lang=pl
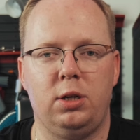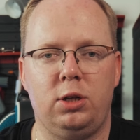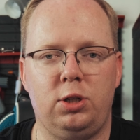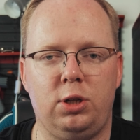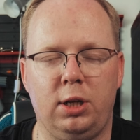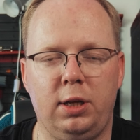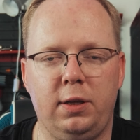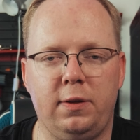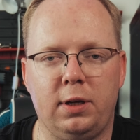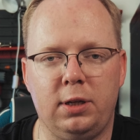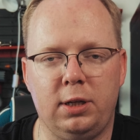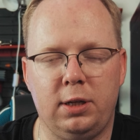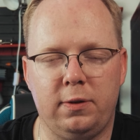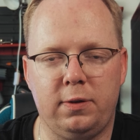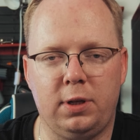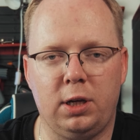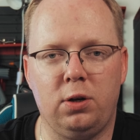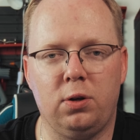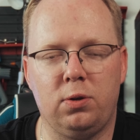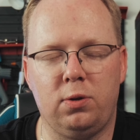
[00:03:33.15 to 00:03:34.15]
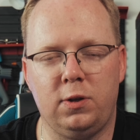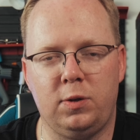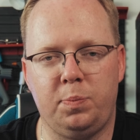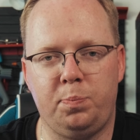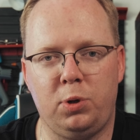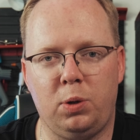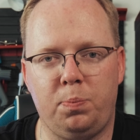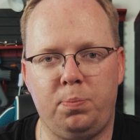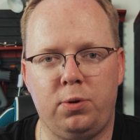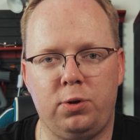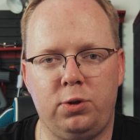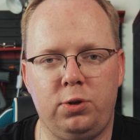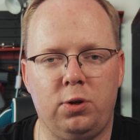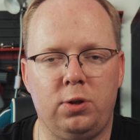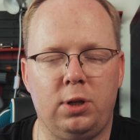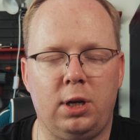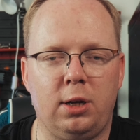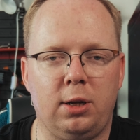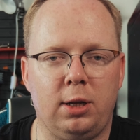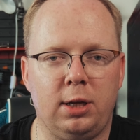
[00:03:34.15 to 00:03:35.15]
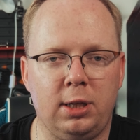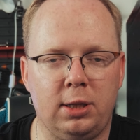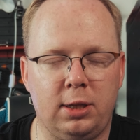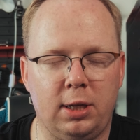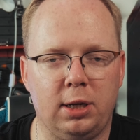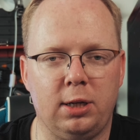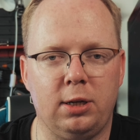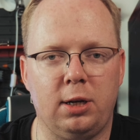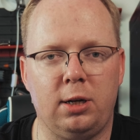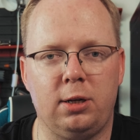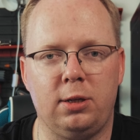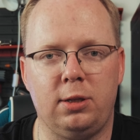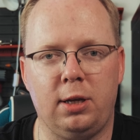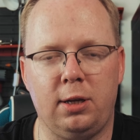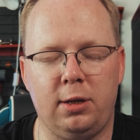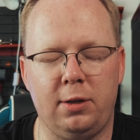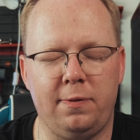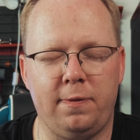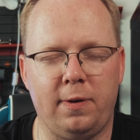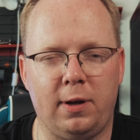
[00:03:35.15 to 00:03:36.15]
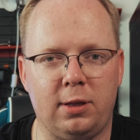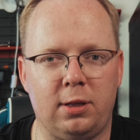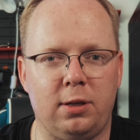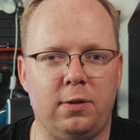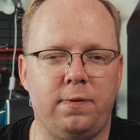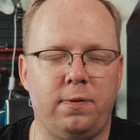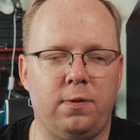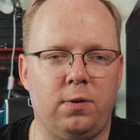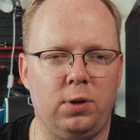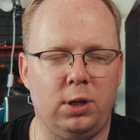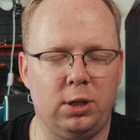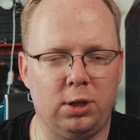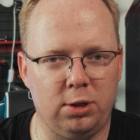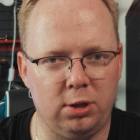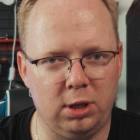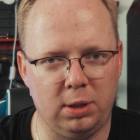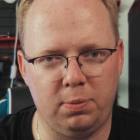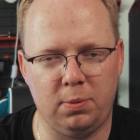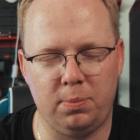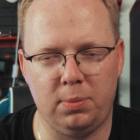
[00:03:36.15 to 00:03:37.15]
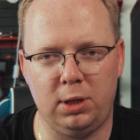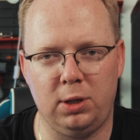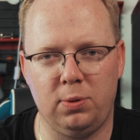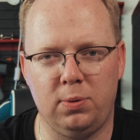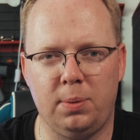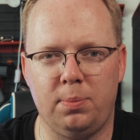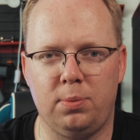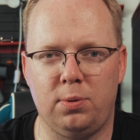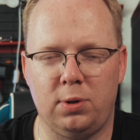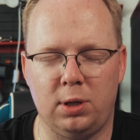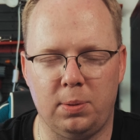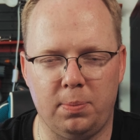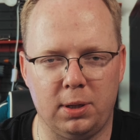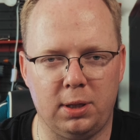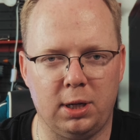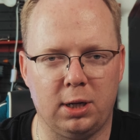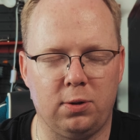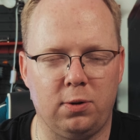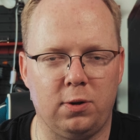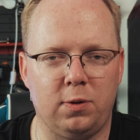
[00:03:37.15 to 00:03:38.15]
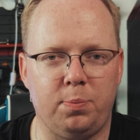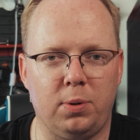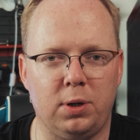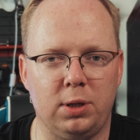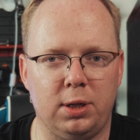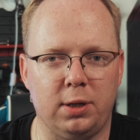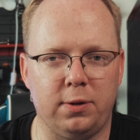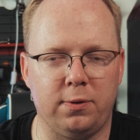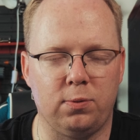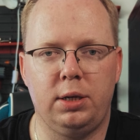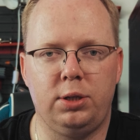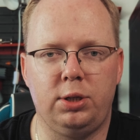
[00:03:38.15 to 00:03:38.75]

Czyli z angielskiego to jest proportional integral derivative. O ile się nie pomyliłem, to chyba tak to jest po angielsku.